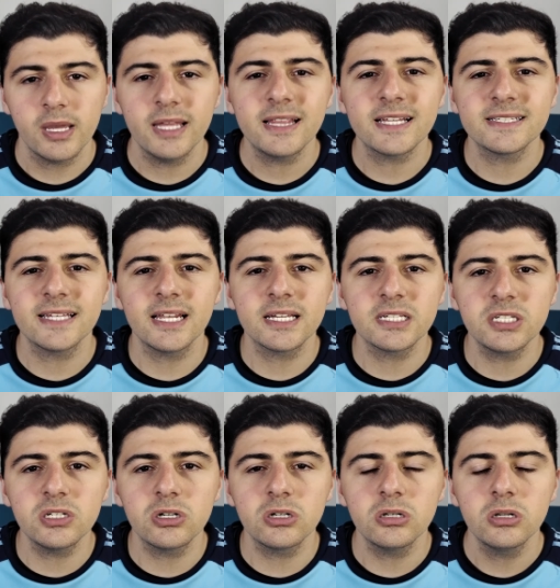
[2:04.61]
Esta
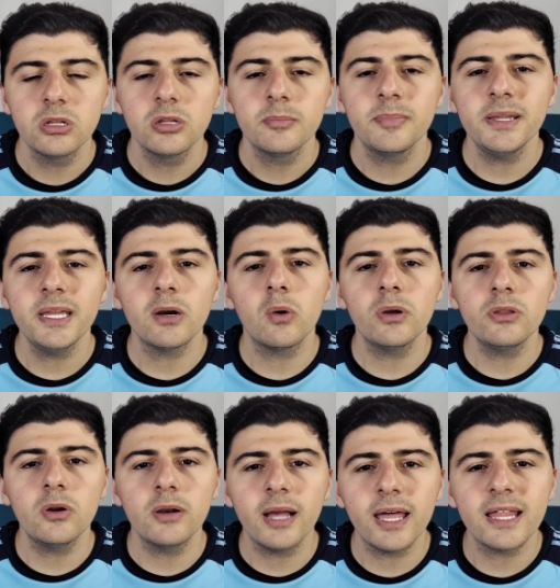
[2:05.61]
selección venía
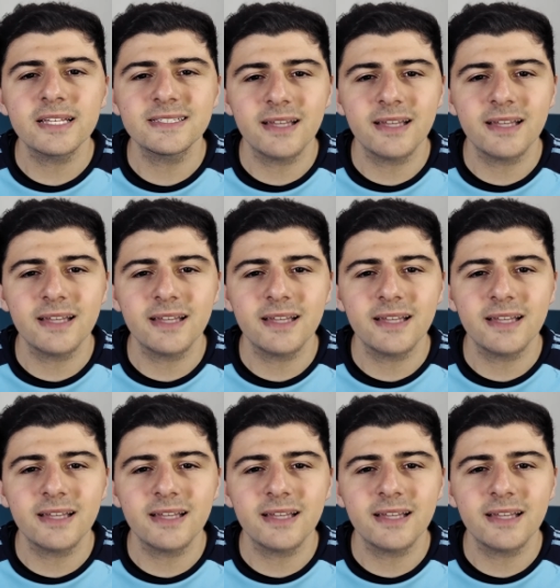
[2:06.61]
jugando holgada